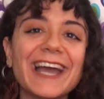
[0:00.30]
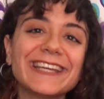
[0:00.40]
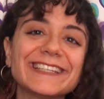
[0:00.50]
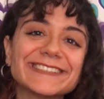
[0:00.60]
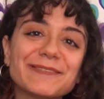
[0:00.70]

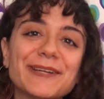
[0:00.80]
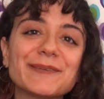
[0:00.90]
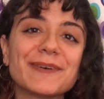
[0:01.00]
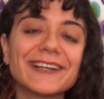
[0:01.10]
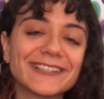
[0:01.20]
Herkese
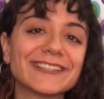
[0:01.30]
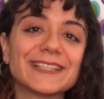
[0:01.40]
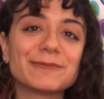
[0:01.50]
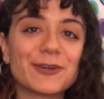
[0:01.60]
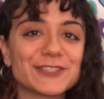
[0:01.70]
merhaba,
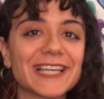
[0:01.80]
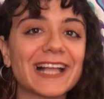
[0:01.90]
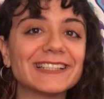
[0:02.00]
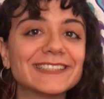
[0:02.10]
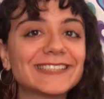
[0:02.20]
kanalıma hoş
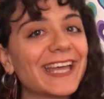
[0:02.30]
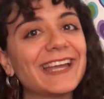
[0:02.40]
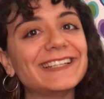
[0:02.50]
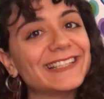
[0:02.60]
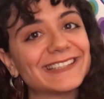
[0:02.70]
geldiniz.
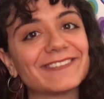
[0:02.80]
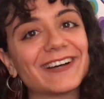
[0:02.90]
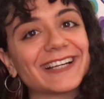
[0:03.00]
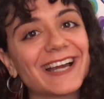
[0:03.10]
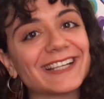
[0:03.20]
Eğer ilk
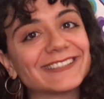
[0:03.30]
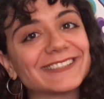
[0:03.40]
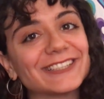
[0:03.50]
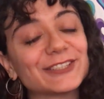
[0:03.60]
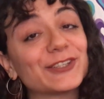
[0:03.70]
defa
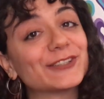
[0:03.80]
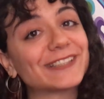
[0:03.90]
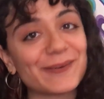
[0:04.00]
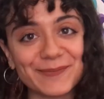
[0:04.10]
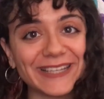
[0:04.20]
karşınıza
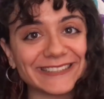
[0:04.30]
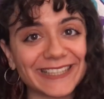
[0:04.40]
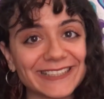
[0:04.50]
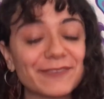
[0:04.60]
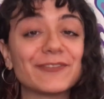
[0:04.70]
çıkıyorsam ben
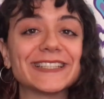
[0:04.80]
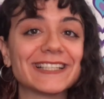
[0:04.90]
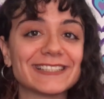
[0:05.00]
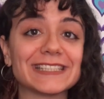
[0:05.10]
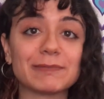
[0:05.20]
Zeynep ve
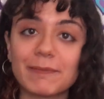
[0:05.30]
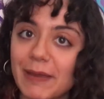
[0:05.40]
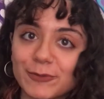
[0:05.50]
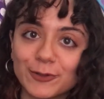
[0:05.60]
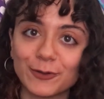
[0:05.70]
tanıştığıma
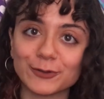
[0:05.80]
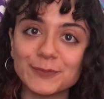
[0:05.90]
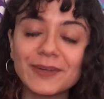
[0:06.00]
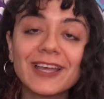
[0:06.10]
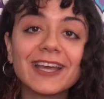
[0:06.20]
memnun
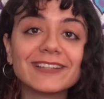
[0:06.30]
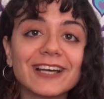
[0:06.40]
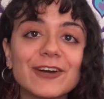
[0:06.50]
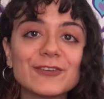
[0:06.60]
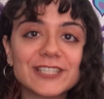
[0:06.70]
oldum.
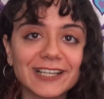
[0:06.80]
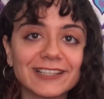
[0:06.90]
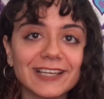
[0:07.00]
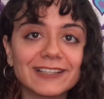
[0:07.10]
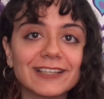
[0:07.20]
Daha önce
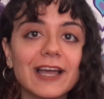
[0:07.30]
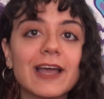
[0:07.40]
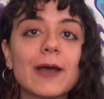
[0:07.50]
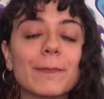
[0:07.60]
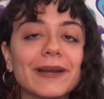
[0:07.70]
kanalda
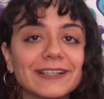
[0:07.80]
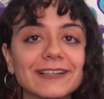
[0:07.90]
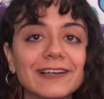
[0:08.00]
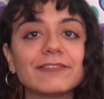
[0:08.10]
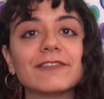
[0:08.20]

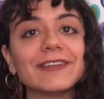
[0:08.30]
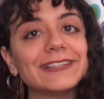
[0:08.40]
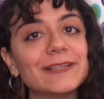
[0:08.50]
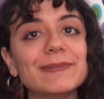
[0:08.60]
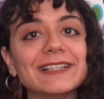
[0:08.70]
paragraf
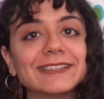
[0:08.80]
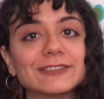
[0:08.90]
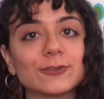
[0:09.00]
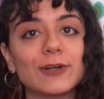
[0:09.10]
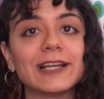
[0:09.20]
ve dil
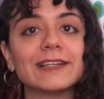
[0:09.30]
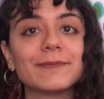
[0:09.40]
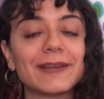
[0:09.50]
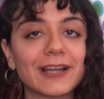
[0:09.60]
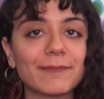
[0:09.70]
bilgisi
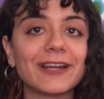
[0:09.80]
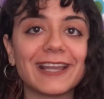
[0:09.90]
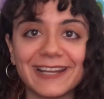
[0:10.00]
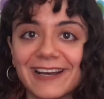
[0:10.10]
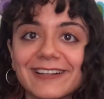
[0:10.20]
sorularını beraber
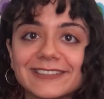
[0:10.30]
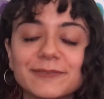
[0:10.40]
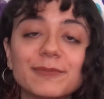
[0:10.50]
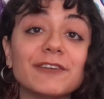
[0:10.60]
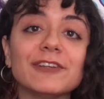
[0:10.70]
ele
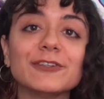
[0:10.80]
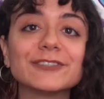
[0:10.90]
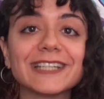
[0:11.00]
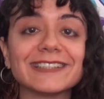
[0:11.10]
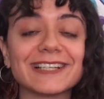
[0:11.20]
aldığım bir
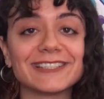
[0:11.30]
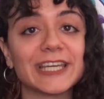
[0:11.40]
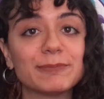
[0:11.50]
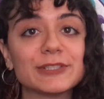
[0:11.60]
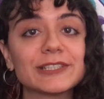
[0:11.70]
video zaten
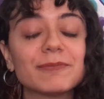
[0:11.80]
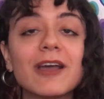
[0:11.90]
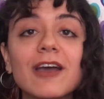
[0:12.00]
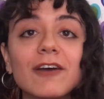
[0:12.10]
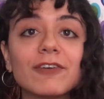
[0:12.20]
çekmiştim.
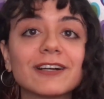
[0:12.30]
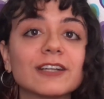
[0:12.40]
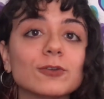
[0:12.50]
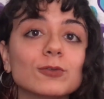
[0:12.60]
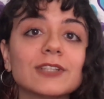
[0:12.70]

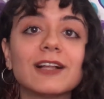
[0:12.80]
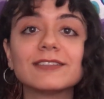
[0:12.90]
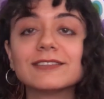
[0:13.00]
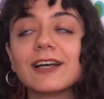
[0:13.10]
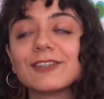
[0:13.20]
Fakat onun
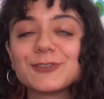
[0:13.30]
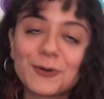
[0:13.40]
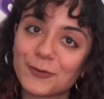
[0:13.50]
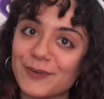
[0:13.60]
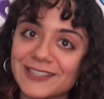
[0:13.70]
altına
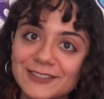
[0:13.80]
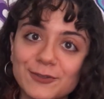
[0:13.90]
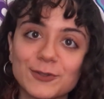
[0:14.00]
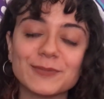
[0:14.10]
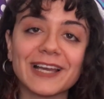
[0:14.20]
çok fazla
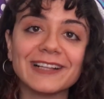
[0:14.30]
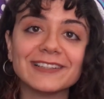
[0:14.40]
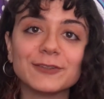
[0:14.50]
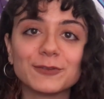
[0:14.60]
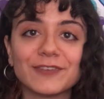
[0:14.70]
yorum
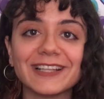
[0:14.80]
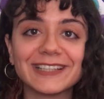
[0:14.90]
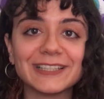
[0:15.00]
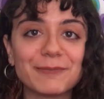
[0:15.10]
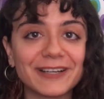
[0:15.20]
geldi. Lütfen
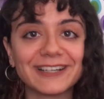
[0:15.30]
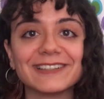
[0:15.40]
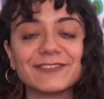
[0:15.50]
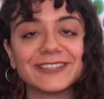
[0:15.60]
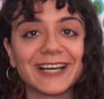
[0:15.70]
hani
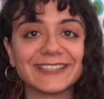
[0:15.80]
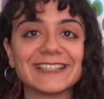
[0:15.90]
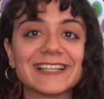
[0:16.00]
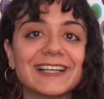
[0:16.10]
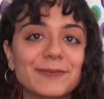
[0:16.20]
paragrafı daha
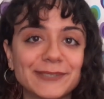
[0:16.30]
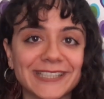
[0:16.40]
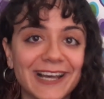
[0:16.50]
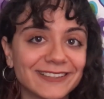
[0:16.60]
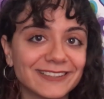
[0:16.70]
detaylı
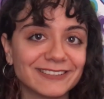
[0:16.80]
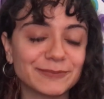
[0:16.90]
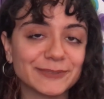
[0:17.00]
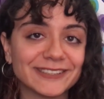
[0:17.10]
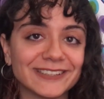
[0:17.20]
bize anlatır
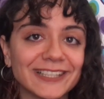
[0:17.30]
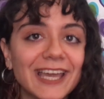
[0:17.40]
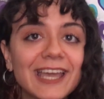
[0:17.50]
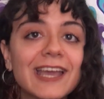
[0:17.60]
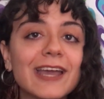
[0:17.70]
mısın
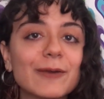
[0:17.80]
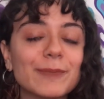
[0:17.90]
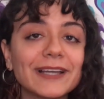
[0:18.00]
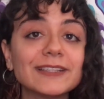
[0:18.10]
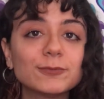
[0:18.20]
diye.
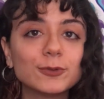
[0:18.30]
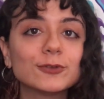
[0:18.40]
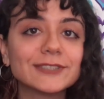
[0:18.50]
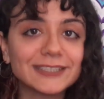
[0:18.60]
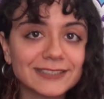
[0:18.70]
Ben de
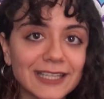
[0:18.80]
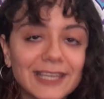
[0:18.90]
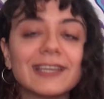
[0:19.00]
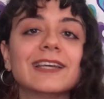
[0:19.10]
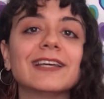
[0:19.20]
bugün size
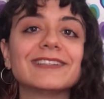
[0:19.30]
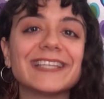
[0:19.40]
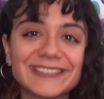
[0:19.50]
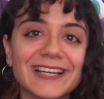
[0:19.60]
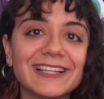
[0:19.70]

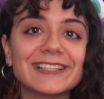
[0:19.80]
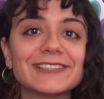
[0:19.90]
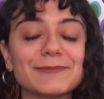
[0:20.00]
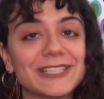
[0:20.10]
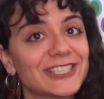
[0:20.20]
detaylı
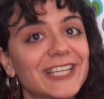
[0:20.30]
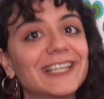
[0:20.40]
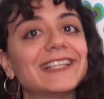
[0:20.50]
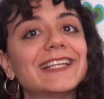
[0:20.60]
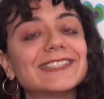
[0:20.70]
bir
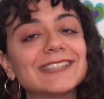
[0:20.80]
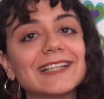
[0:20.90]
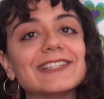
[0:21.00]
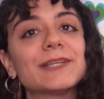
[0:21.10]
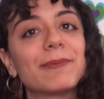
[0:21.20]
şekilde
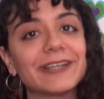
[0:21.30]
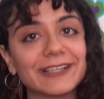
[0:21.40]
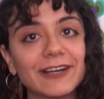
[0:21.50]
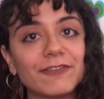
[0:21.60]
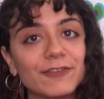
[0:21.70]
sadece
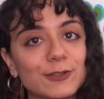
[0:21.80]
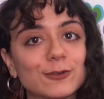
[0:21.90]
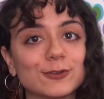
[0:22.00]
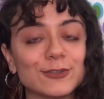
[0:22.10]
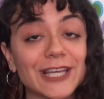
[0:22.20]
paragraf
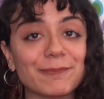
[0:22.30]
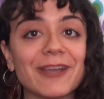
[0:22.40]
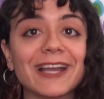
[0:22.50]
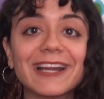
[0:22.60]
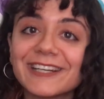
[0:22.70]
videosu
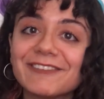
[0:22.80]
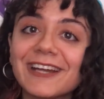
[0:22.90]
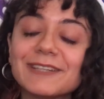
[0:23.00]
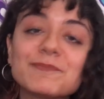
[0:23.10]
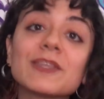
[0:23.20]
çekmeye karar
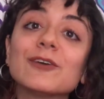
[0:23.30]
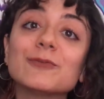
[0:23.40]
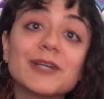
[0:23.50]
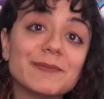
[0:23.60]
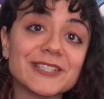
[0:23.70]
verdim.
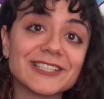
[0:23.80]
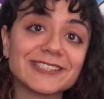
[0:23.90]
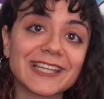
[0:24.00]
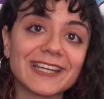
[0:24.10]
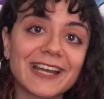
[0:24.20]
Umarım
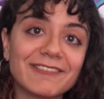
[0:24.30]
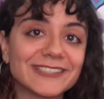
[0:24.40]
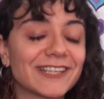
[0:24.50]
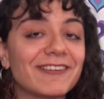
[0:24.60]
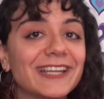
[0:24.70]
işinize yarar
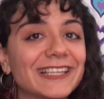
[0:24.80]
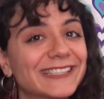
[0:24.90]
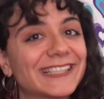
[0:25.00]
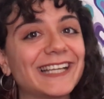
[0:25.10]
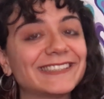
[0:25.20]
ve severek
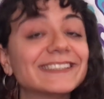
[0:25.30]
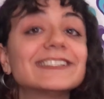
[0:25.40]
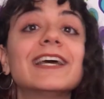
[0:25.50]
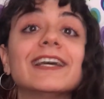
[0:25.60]
izlersiniz.